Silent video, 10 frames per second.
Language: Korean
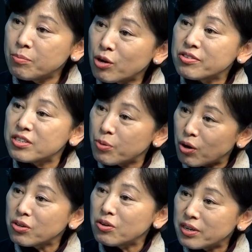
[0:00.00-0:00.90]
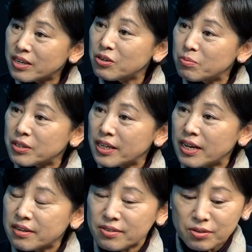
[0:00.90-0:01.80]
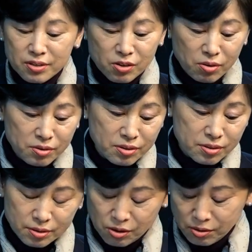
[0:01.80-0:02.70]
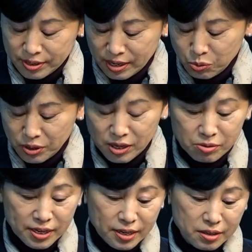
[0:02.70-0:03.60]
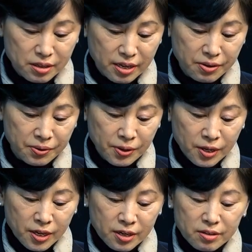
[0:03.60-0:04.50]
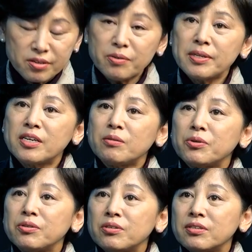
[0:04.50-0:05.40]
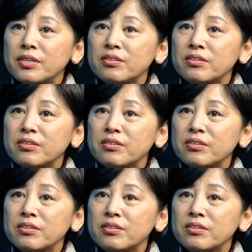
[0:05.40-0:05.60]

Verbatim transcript: 이제 명칭을 변경을 한 겁니다. 그래서 이제 경, 경사노이라고 이렇게 했는데요. 이제 왜냐하면은